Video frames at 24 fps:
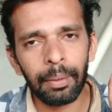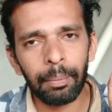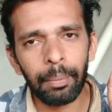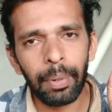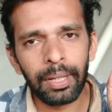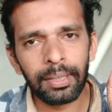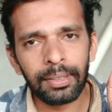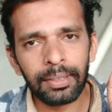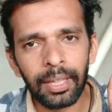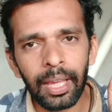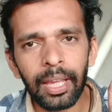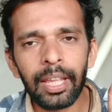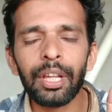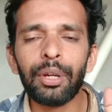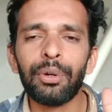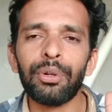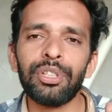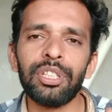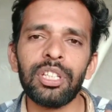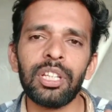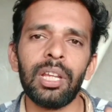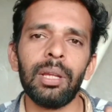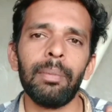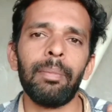बस यही
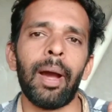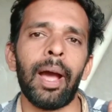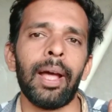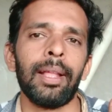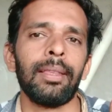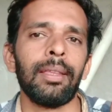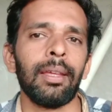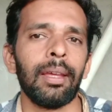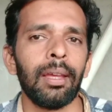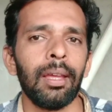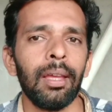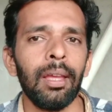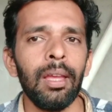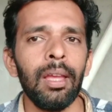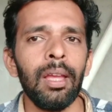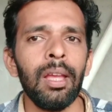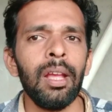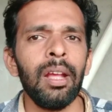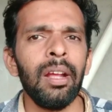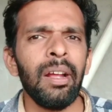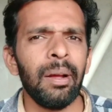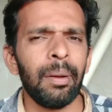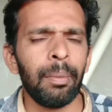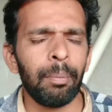खुशी की बात है
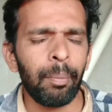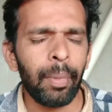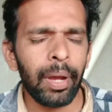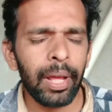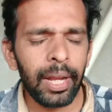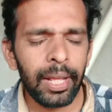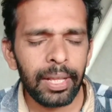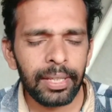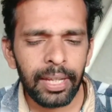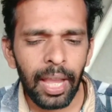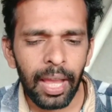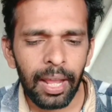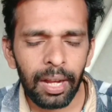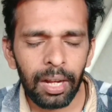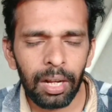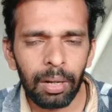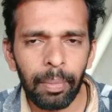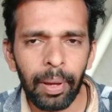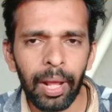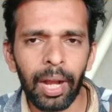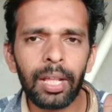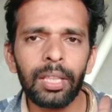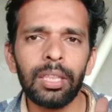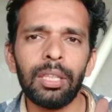मैंने चैनल
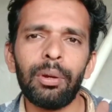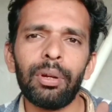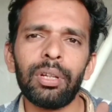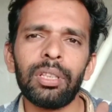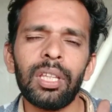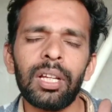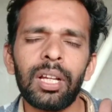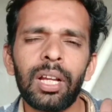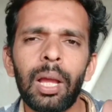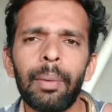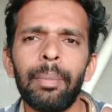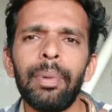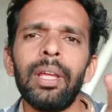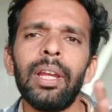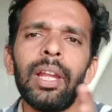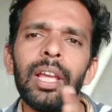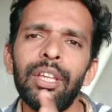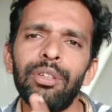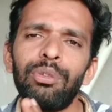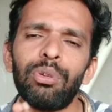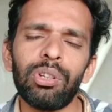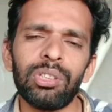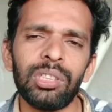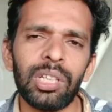बनाते वक्त कभी
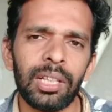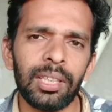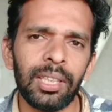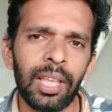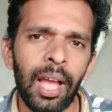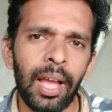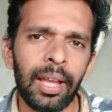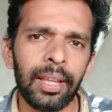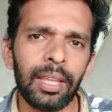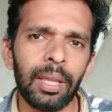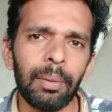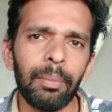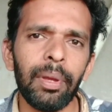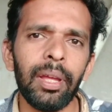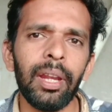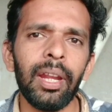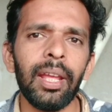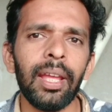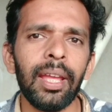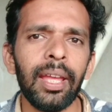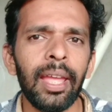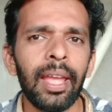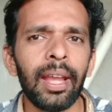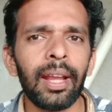नहीं सोचा था कि
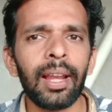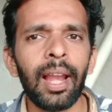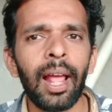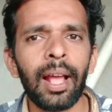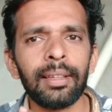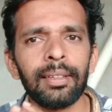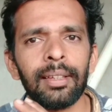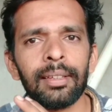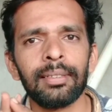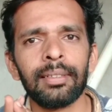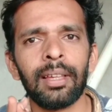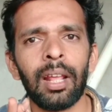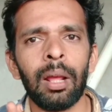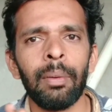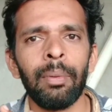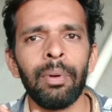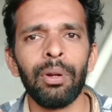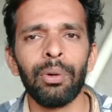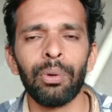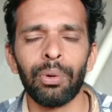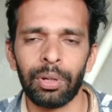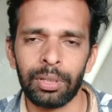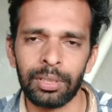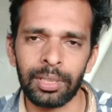मेरे एक लाख सब्सक्राइबर
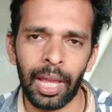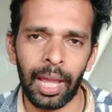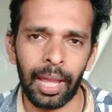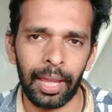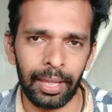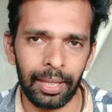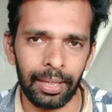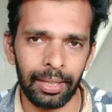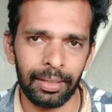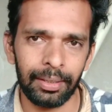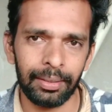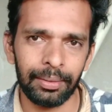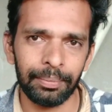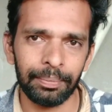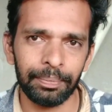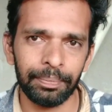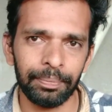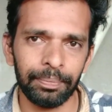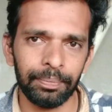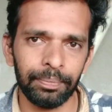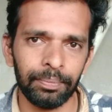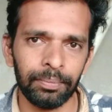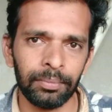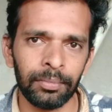हो जाएंगे
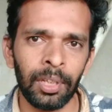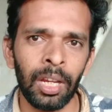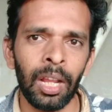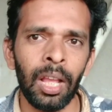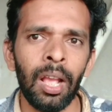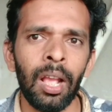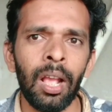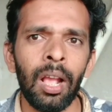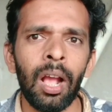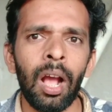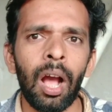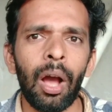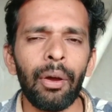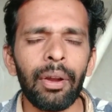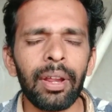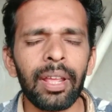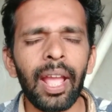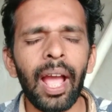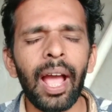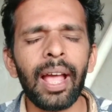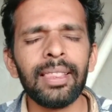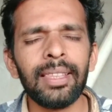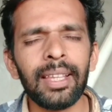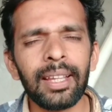और
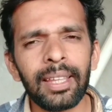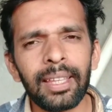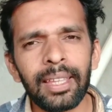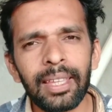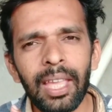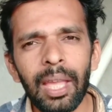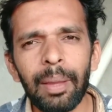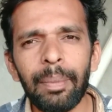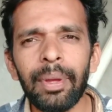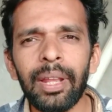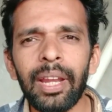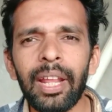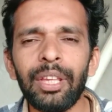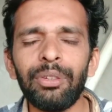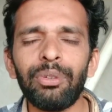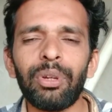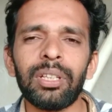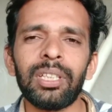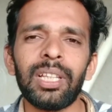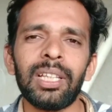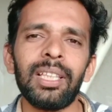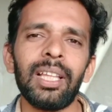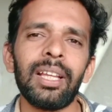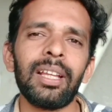यहाँ तक ये भी नहीं
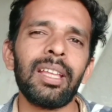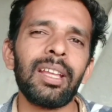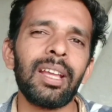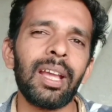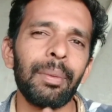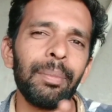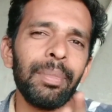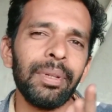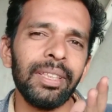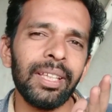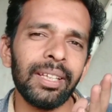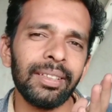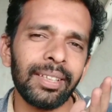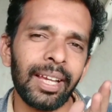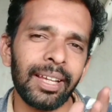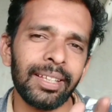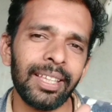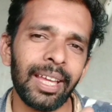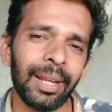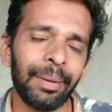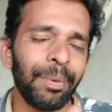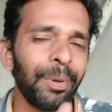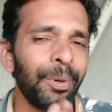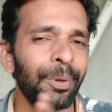सोचा था कि कभी दस
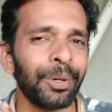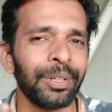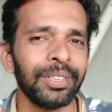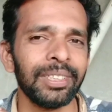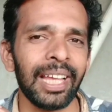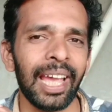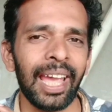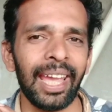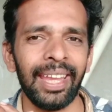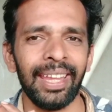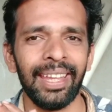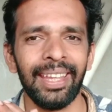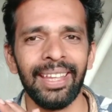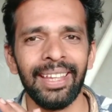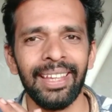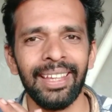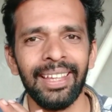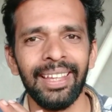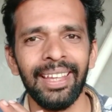हज़ार भी हो जाएंगे